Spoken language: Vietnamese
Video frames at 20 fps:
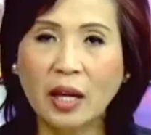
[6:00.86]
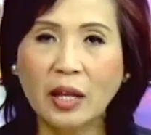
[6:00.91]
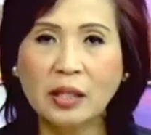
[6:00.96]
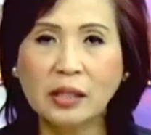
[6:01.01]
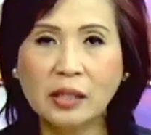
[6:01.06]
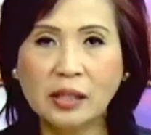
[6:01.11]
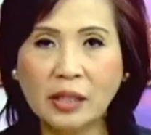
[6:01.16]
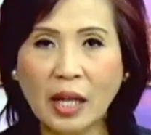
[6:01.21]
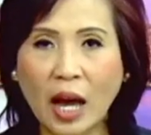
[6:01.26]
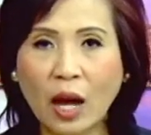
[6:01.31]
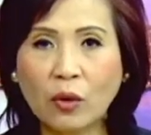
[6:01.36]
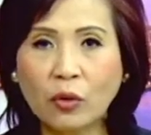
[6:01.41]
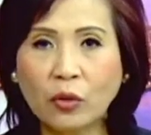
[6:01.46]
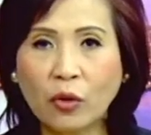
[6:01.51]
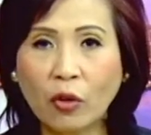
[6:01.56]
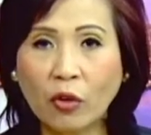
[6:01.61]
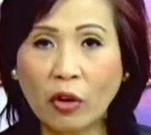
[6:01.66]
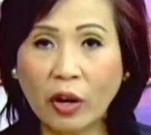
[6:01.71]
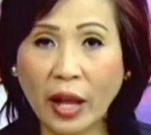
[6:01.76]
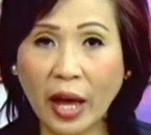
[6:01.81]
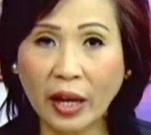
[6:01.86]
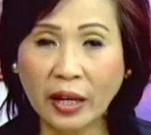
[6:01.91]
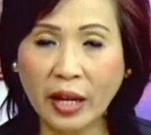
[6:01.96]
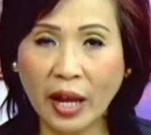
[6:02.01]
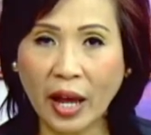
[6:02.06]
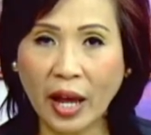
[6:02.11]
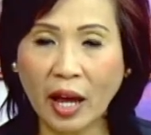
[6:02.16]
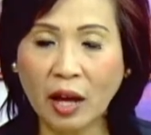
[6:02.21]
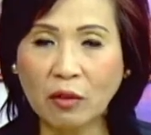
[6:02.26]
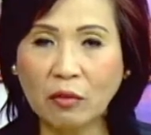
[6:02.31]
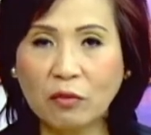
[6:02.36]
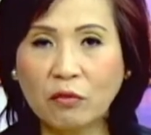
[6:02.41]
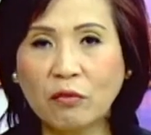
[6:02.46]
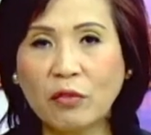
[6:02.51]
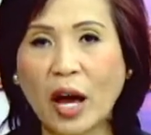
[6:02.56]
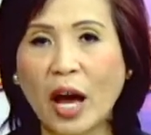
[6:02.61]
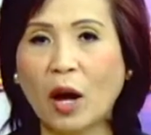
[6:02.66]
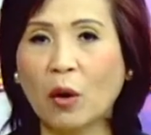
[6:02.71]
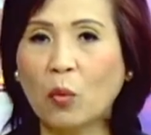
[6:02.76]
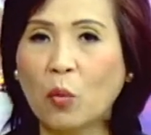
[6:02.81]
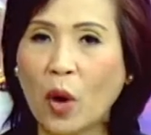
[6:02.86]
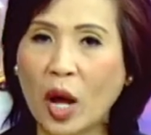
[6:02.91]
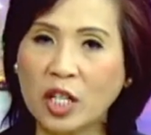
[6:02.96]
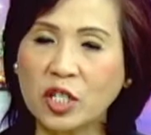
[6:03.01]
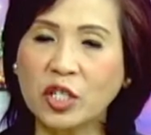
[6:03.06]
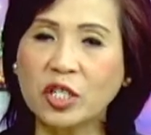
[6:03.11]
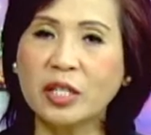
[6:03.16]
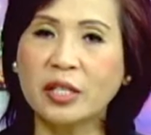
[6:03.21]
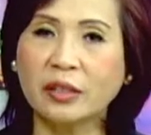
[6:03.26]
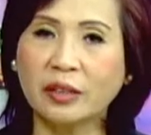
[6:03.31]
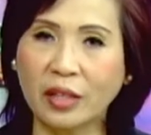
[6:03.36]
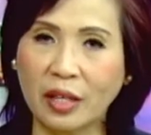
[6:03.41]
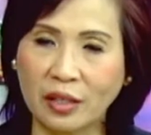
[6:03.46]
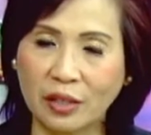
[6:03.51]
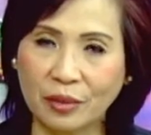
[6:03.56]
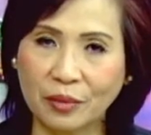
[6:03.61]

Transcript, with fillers: South Carolina và Washington.